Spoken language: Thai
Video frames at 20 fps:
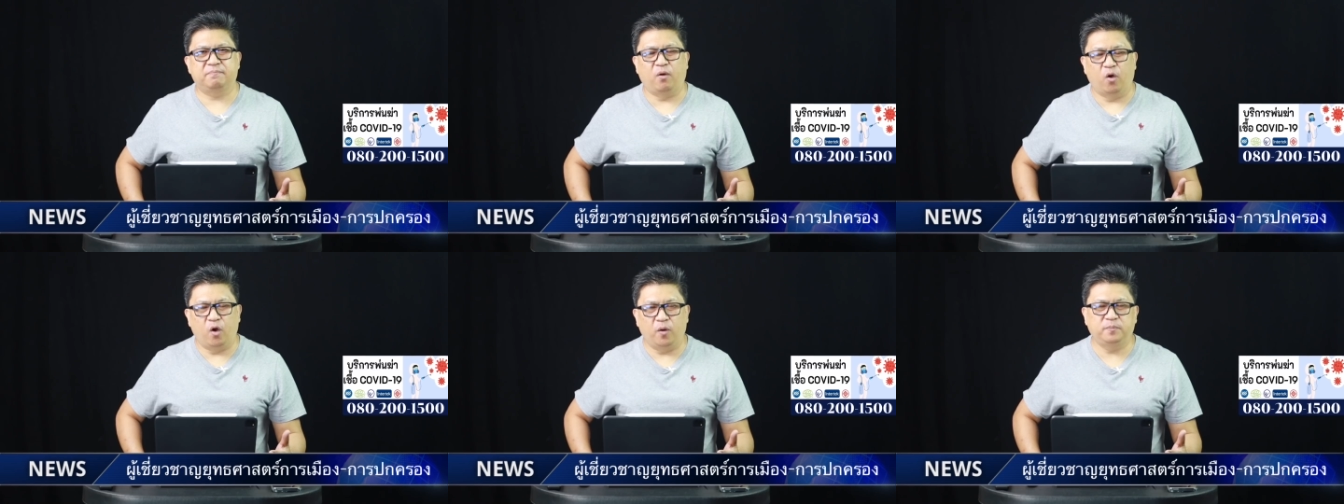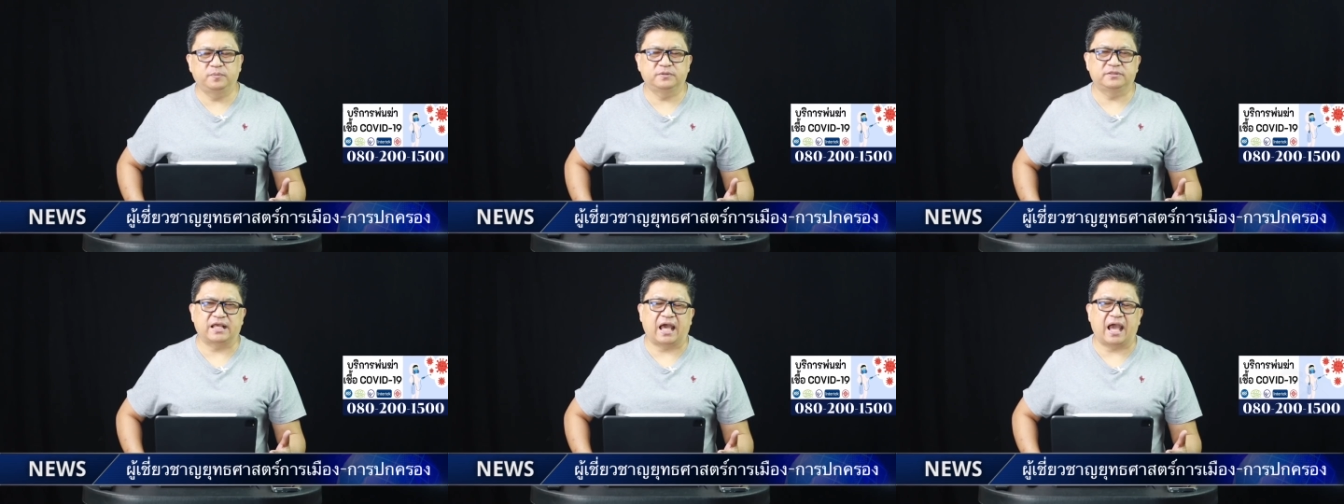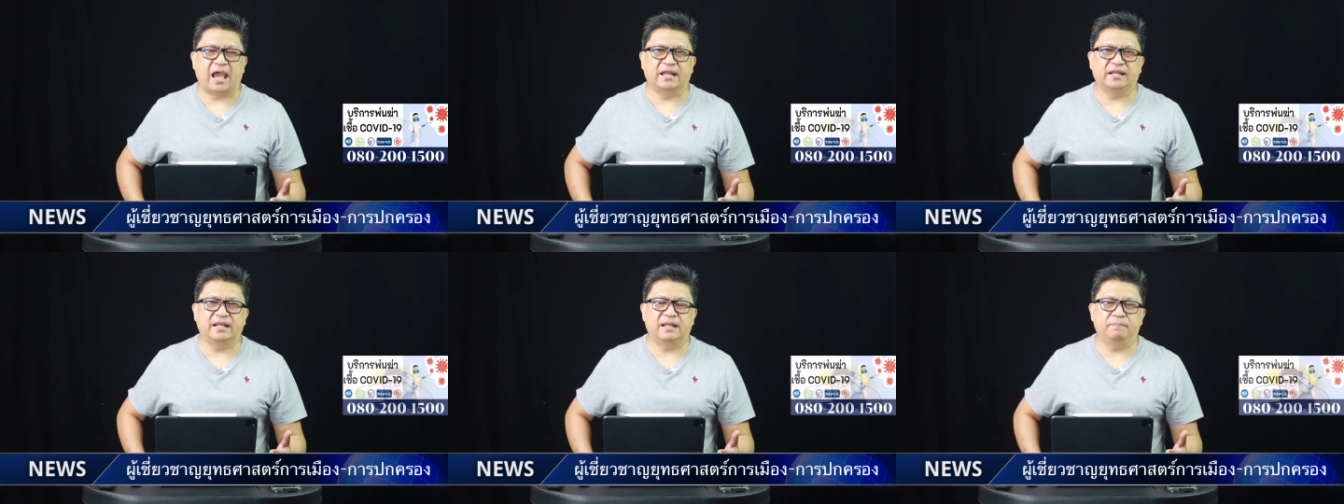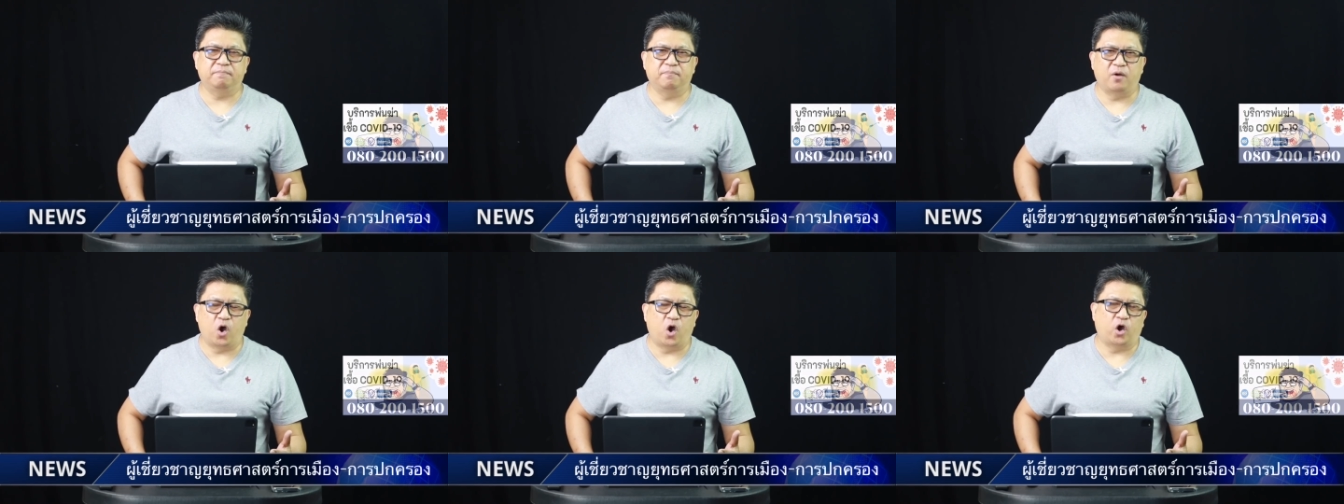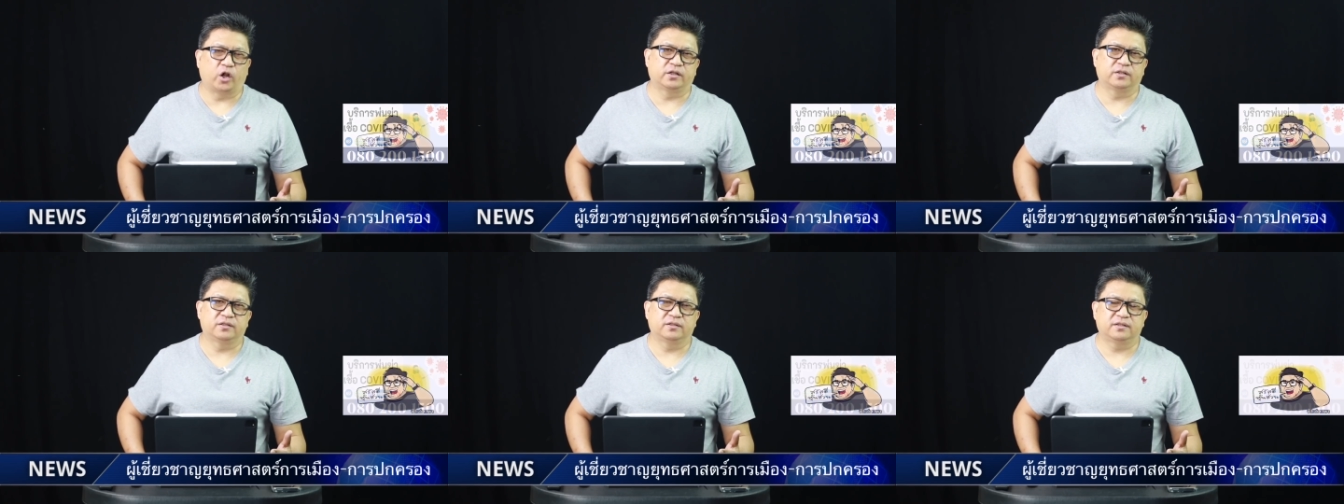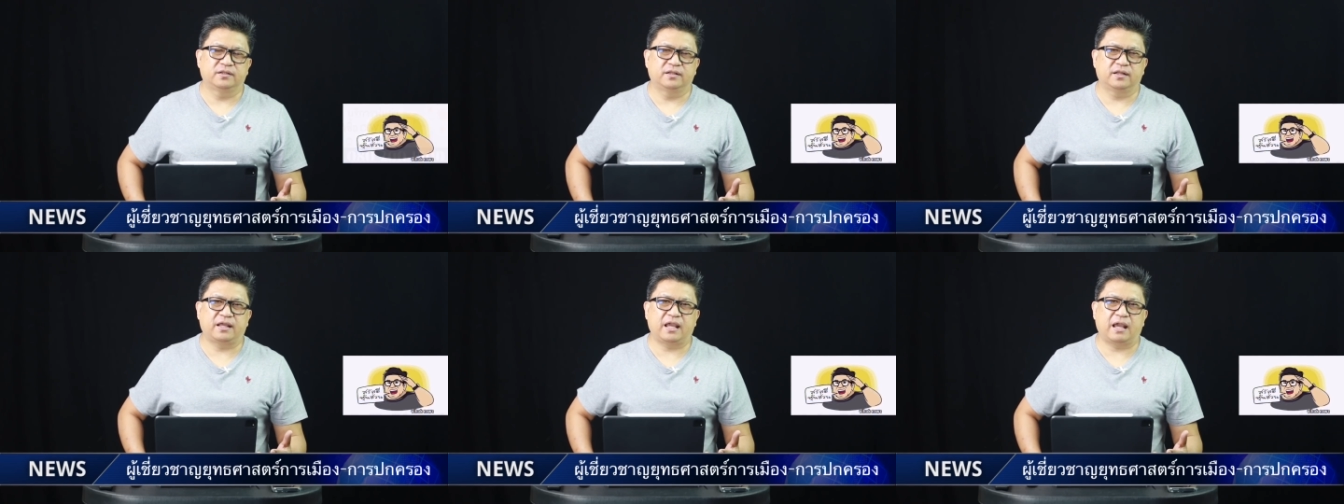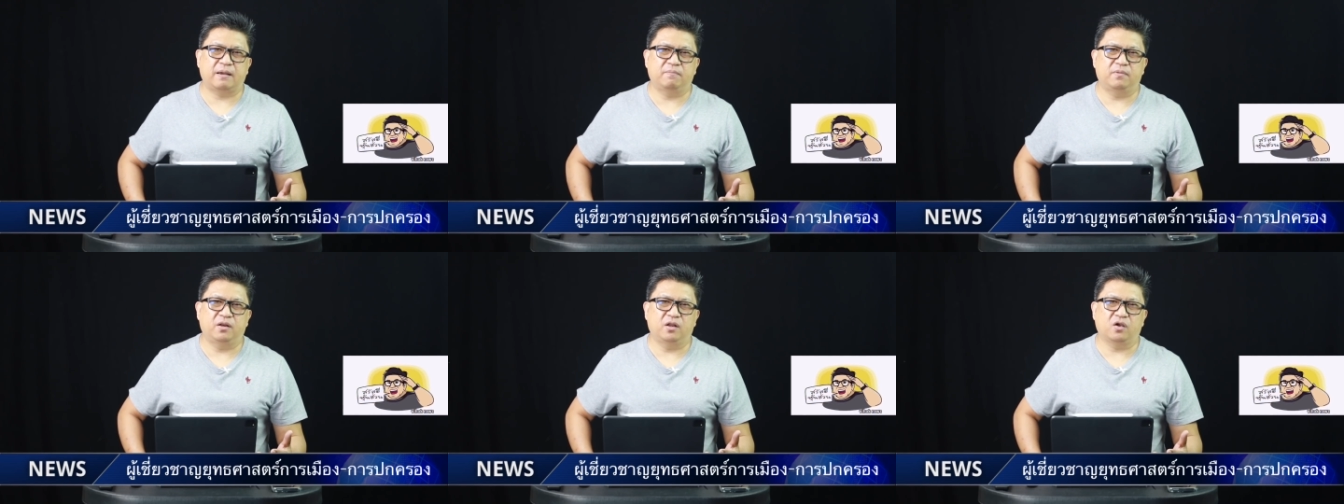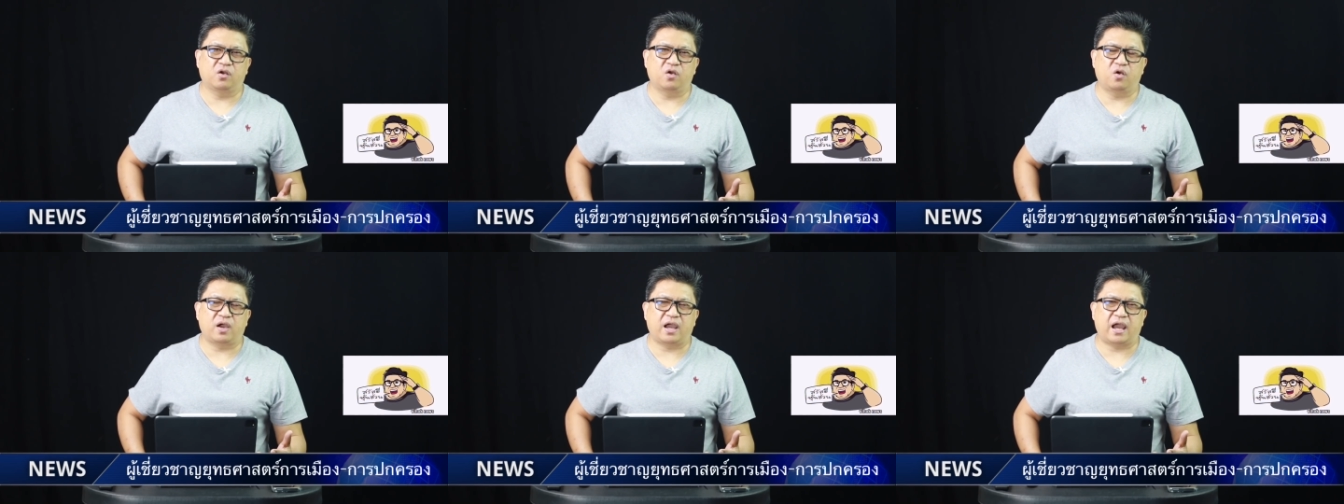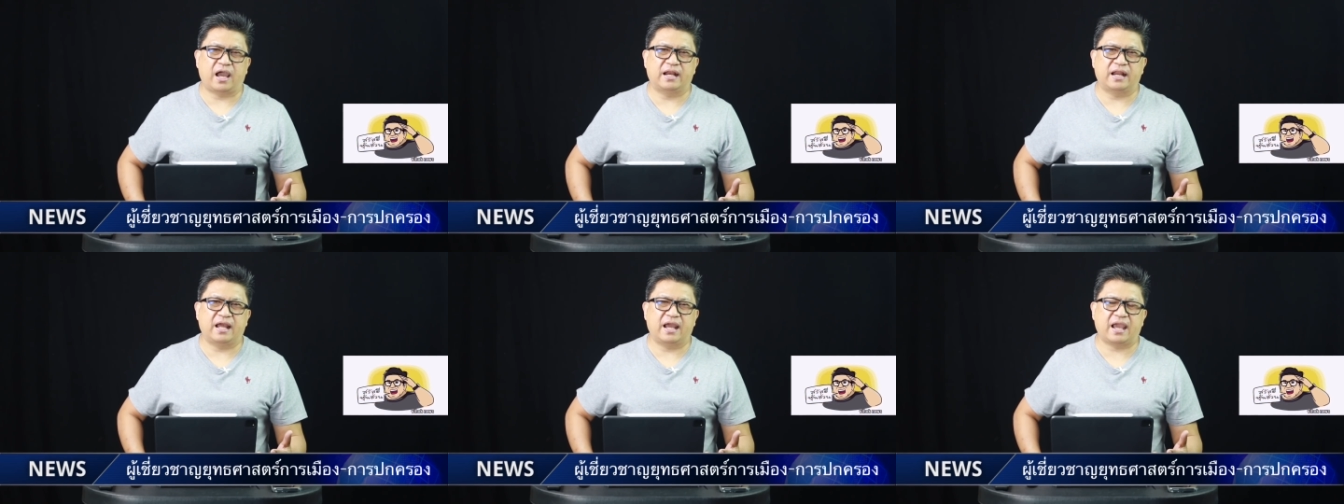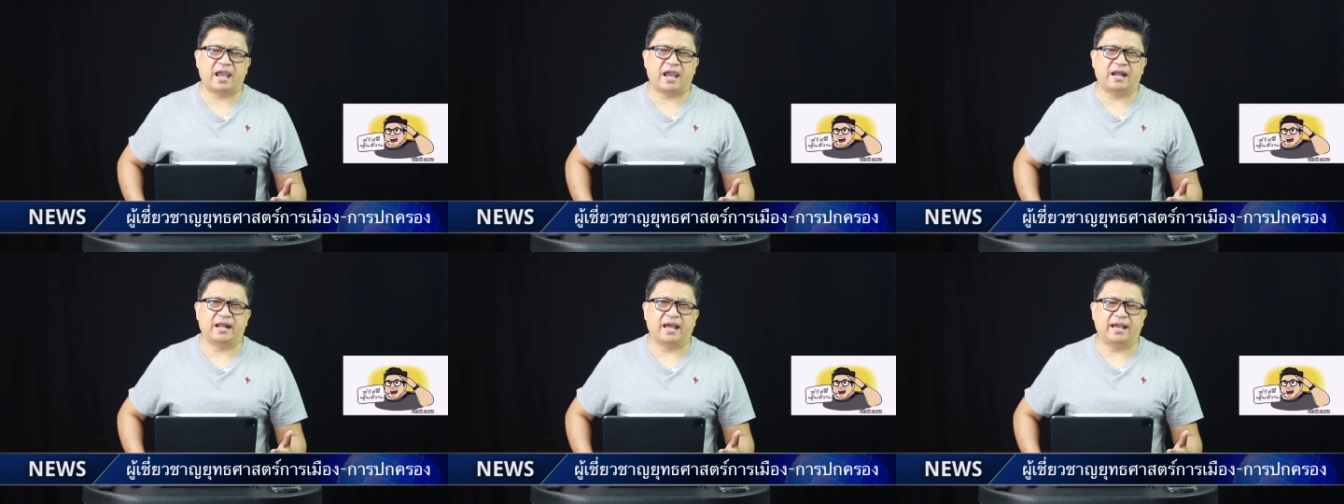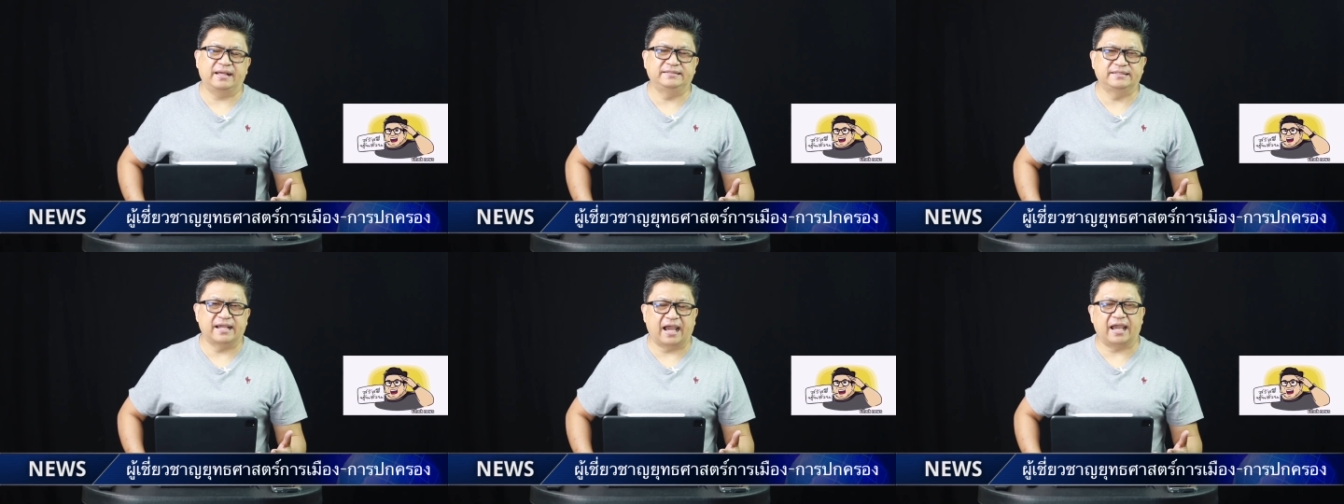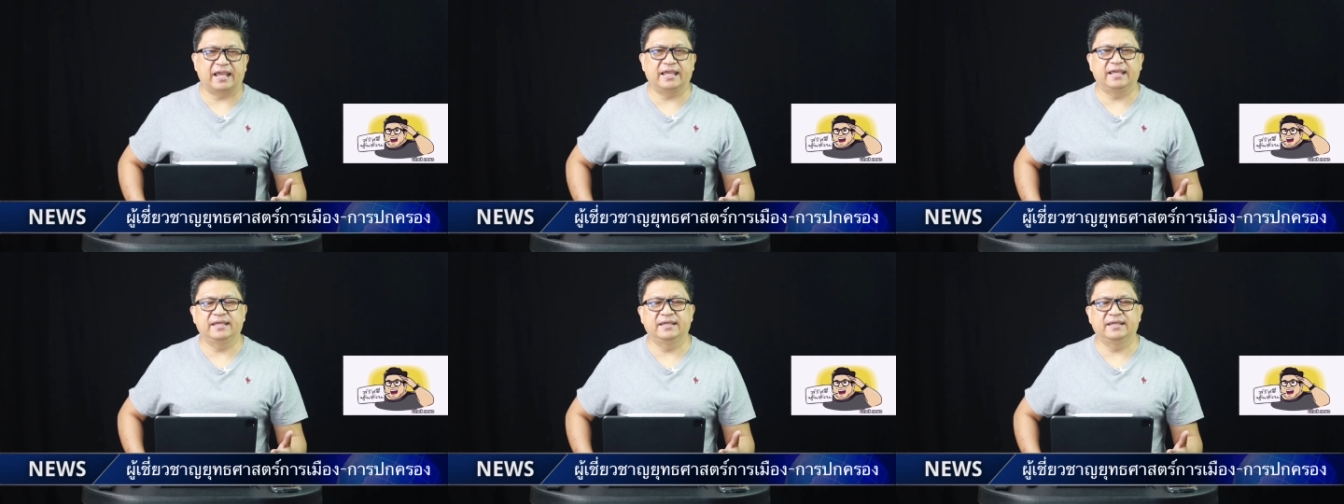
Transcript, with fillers: รพบทรายในปอดนะครับแล้วก็ขาดอากาศหายใจ